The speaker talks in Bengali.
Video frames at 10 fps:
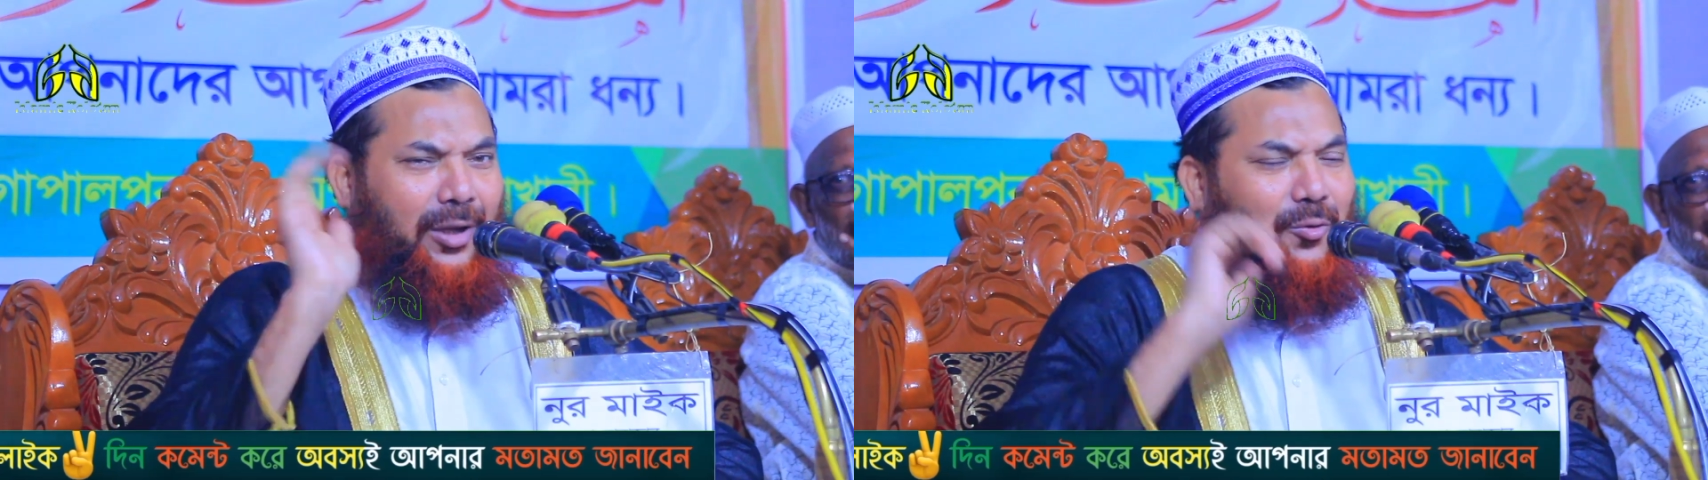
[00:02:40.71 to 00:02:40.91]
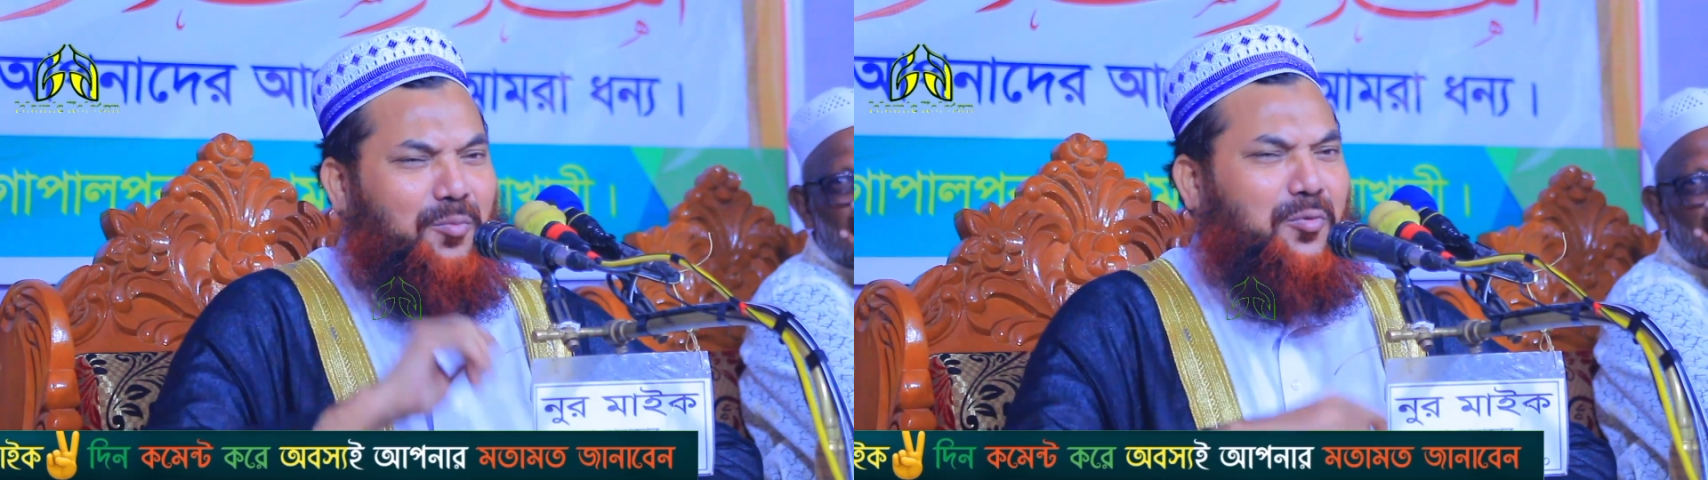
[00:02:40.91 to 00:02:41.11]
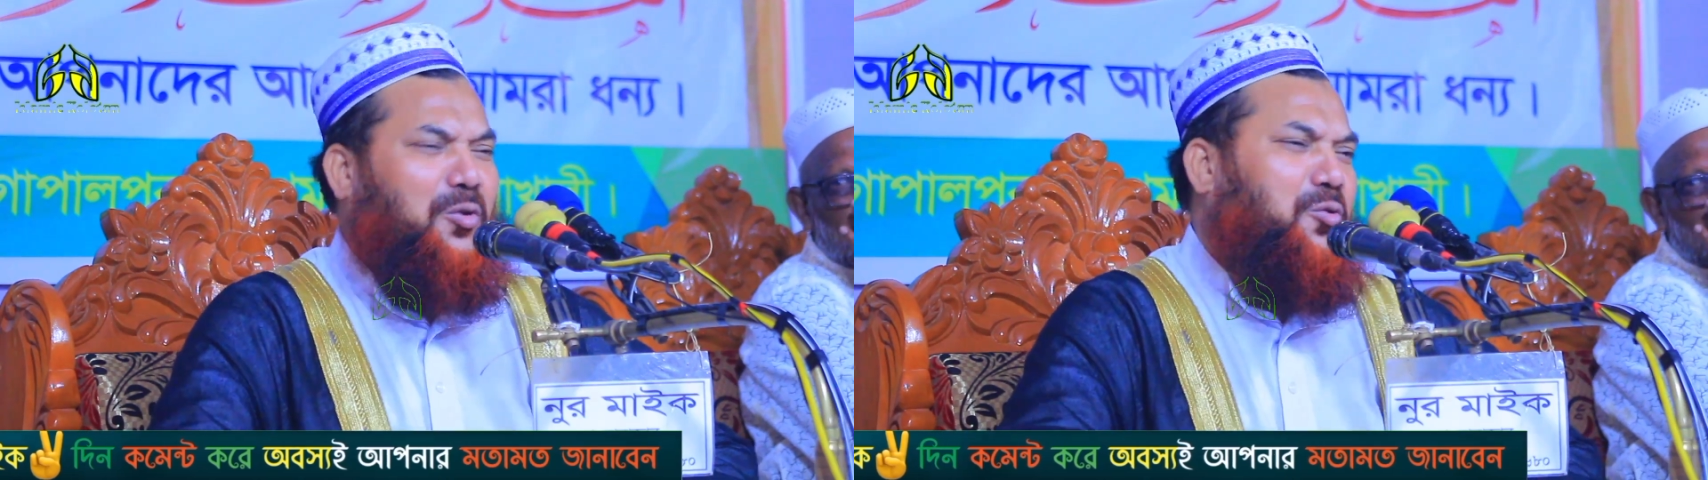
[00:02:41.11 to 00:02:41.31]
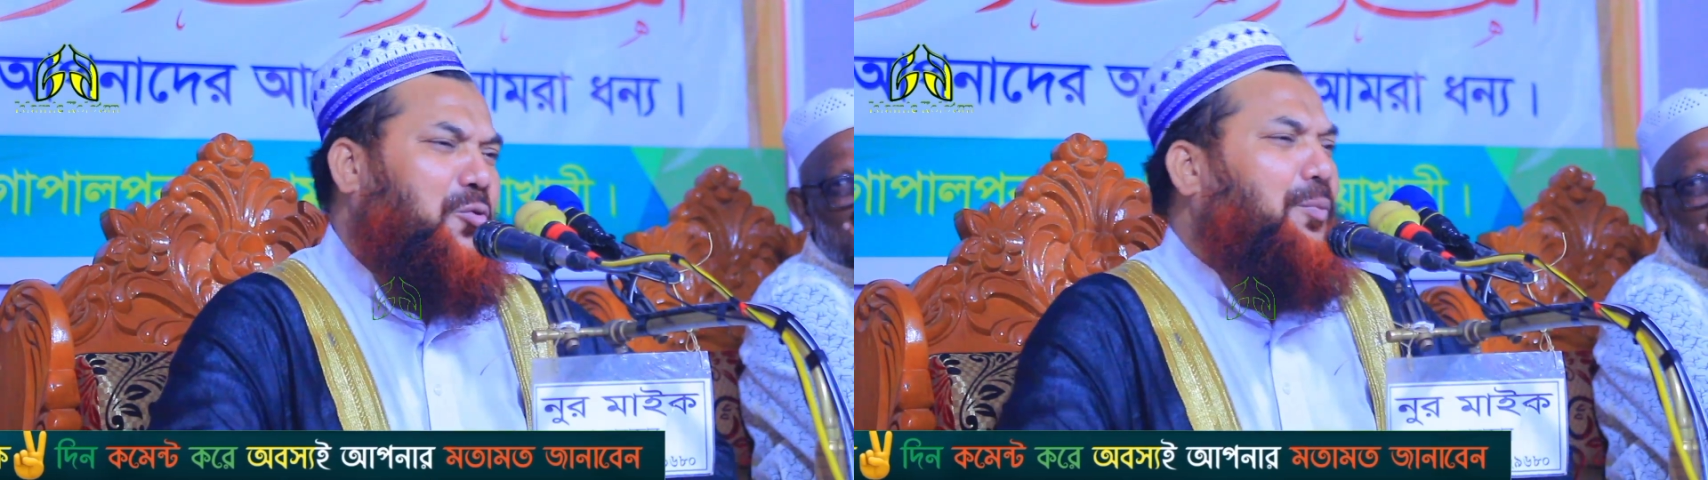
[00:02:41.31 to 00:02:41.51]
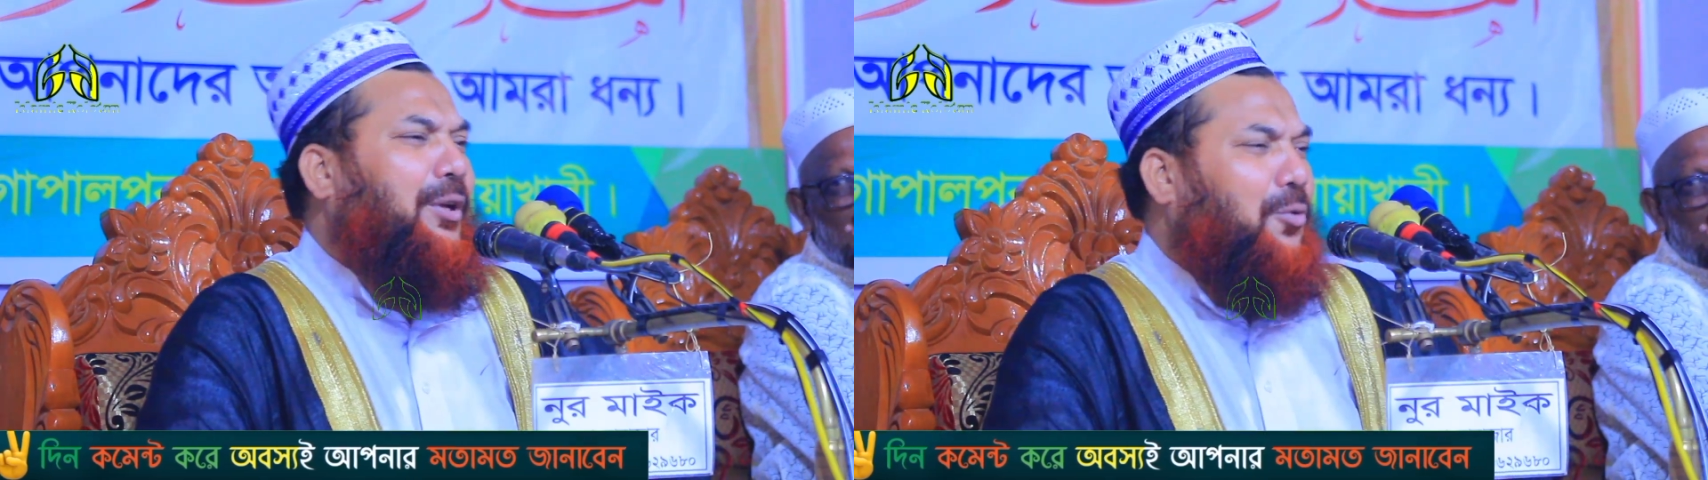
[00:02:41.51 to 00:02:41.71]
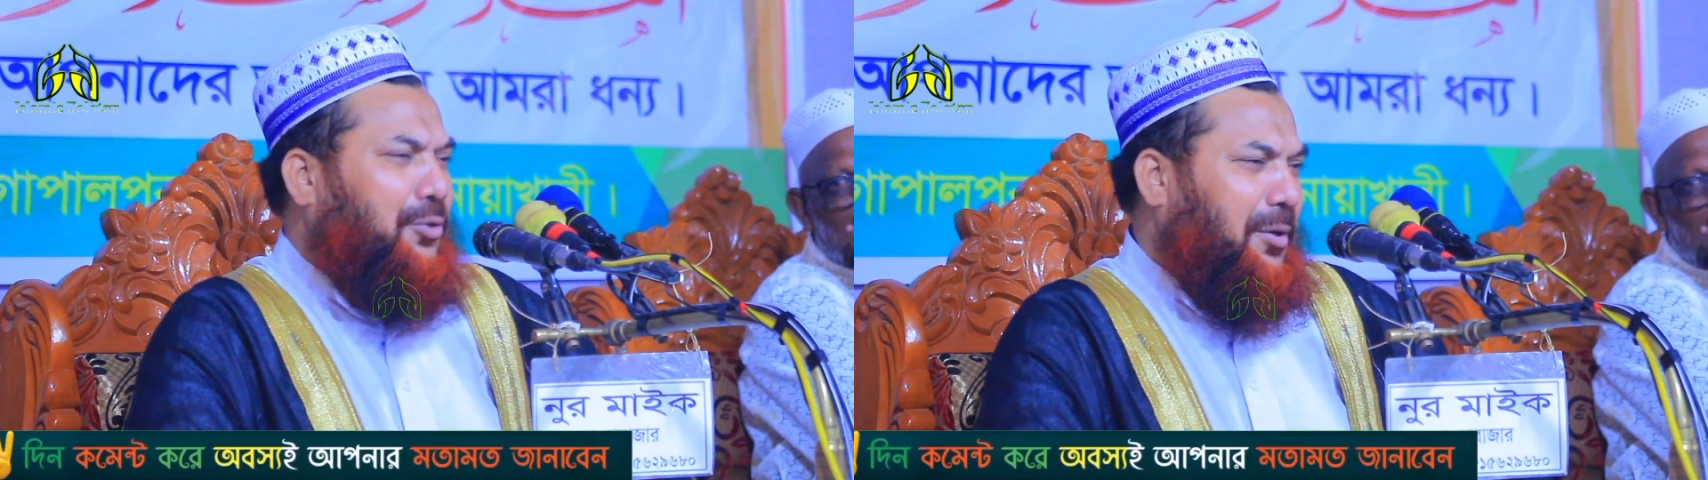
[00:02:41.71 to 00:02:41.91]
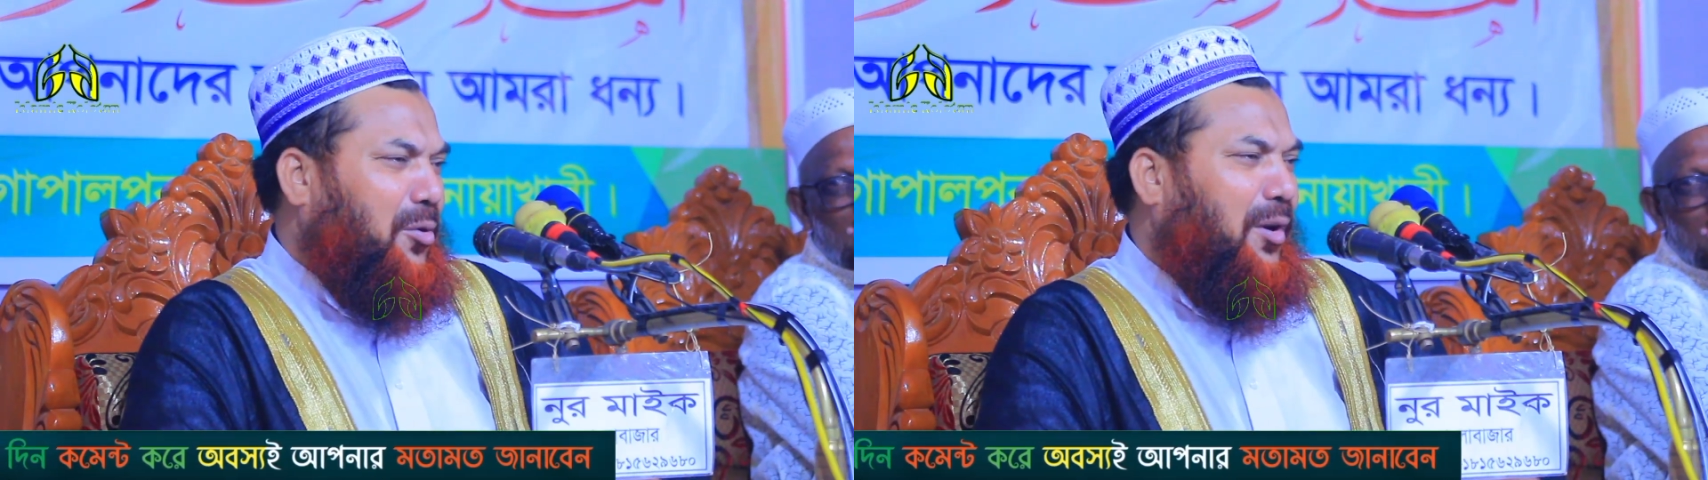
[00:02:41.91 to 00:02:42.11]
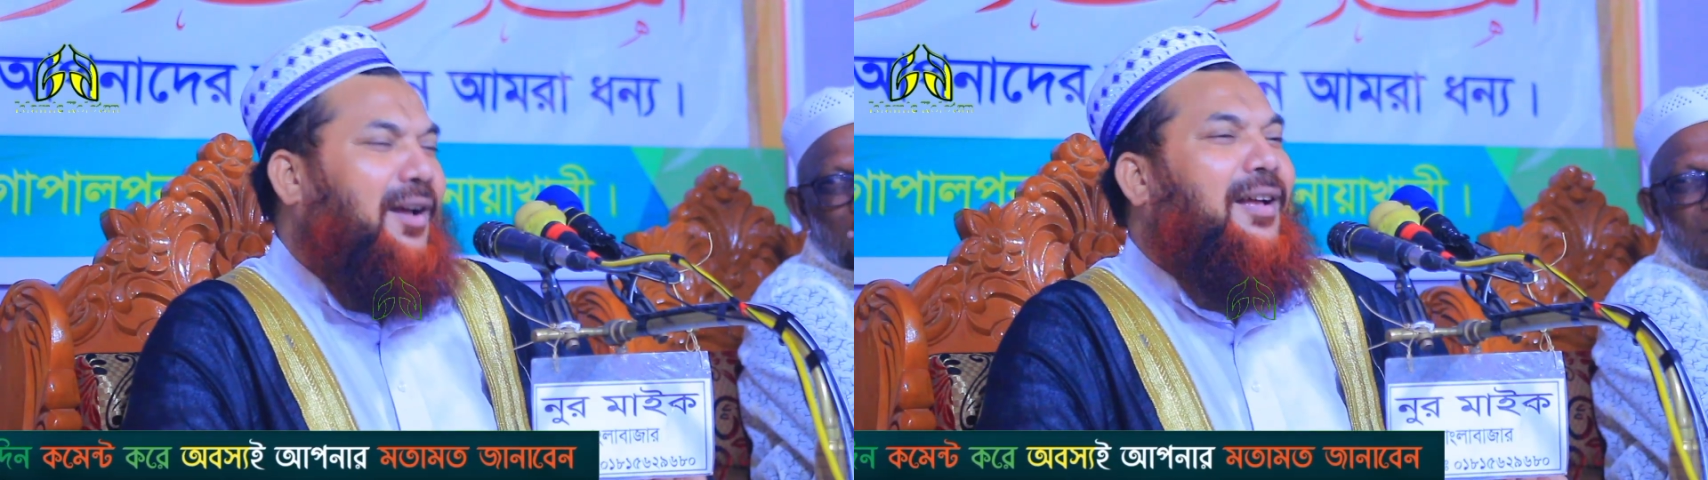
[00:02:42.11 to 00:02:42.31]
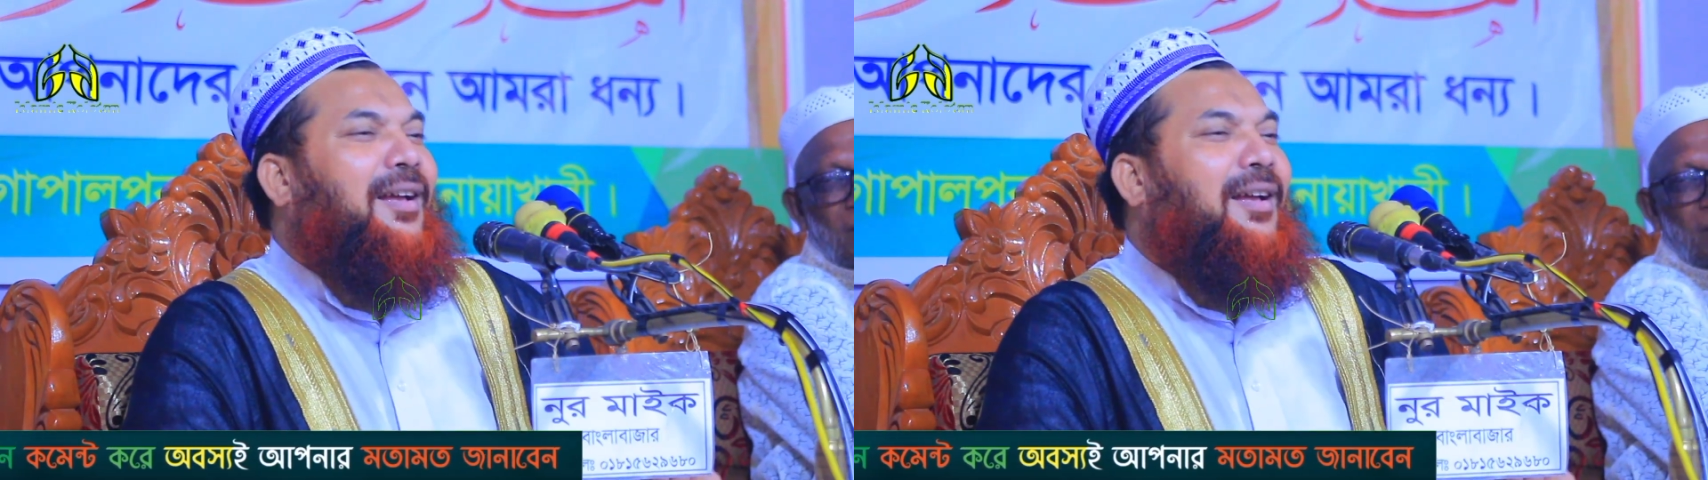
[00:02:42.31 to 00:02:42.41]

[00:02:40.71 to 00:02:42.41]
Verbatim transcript: এরকম কোনো দুর্ভিক্ষ দেব না